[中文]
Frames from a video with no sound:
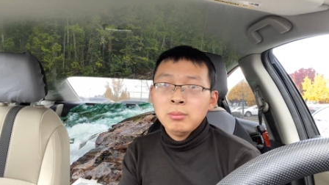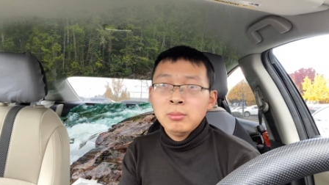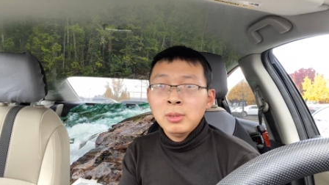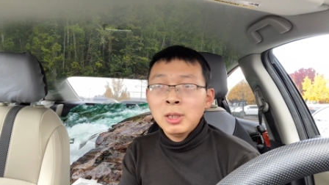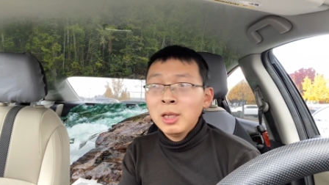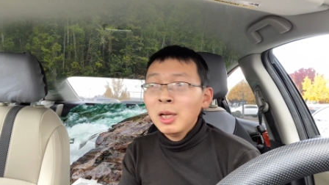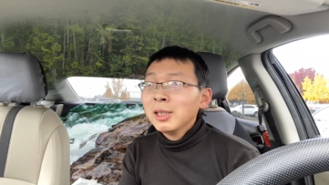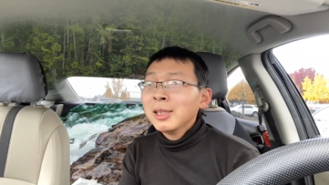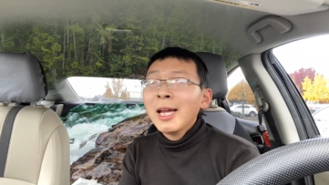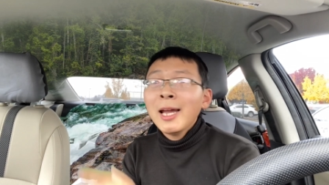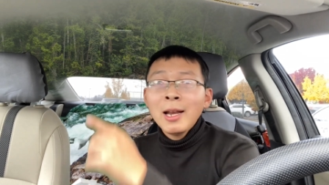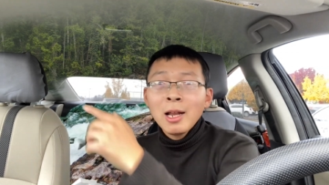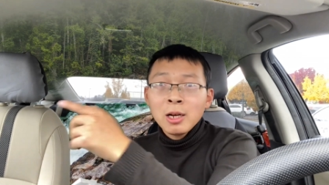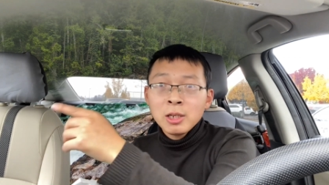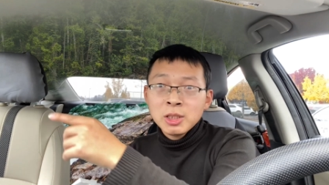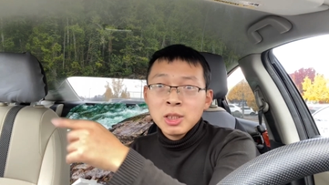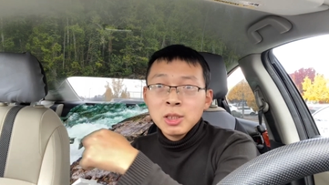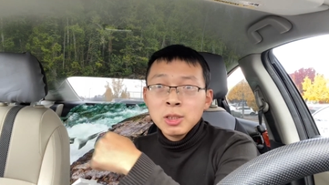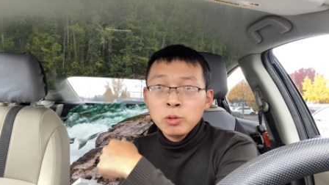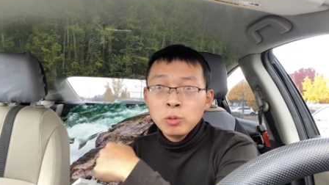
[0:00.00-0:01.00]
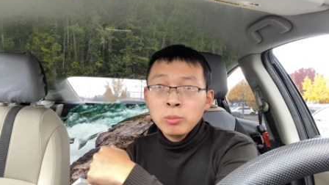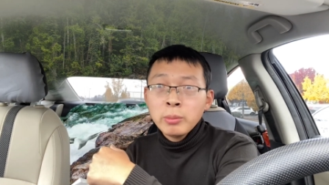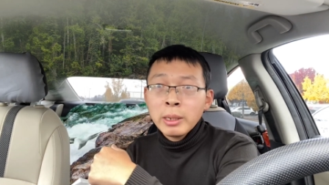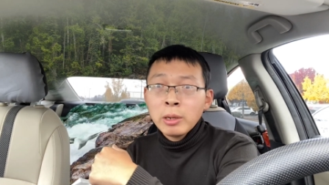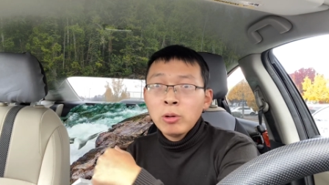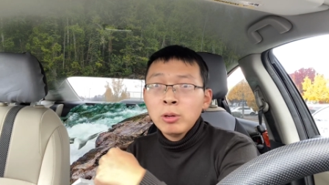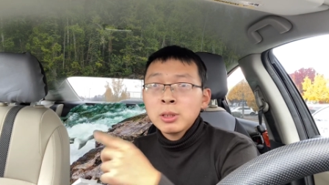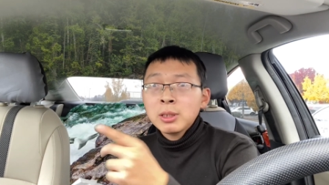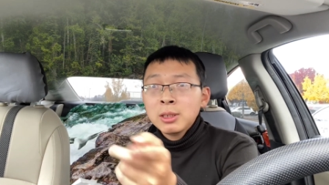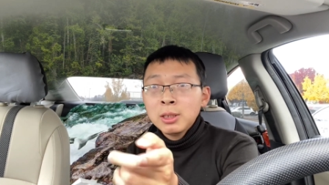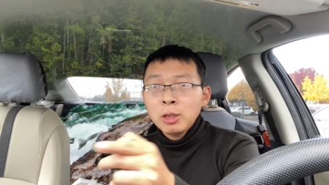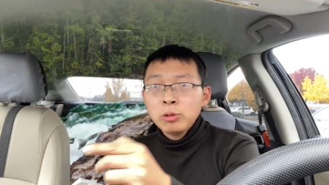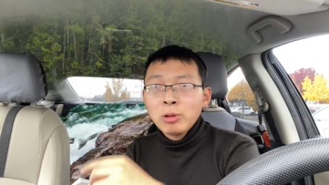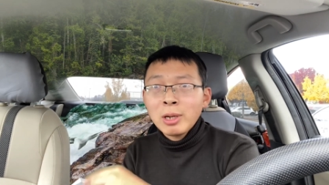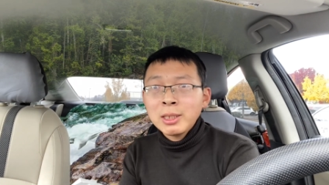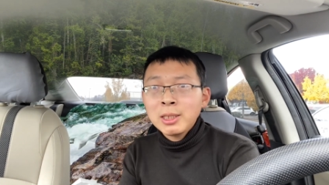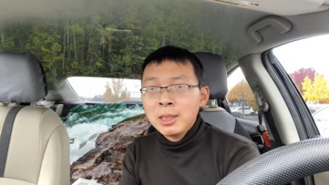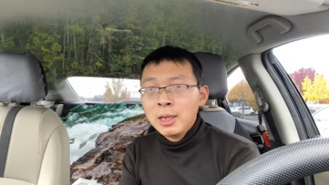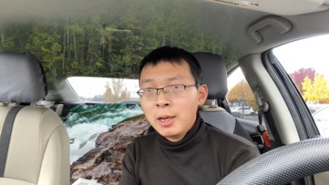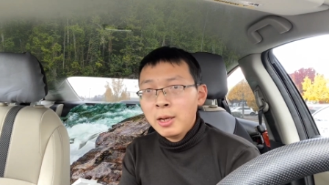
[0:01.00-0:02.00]
你要带那个进入美国，直接抓
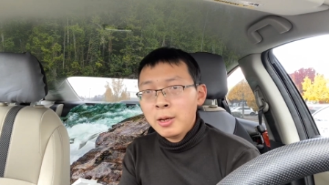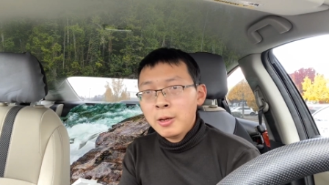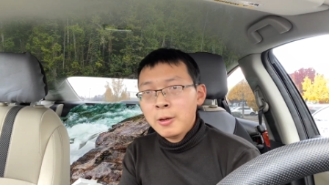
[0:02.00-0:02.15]
起来，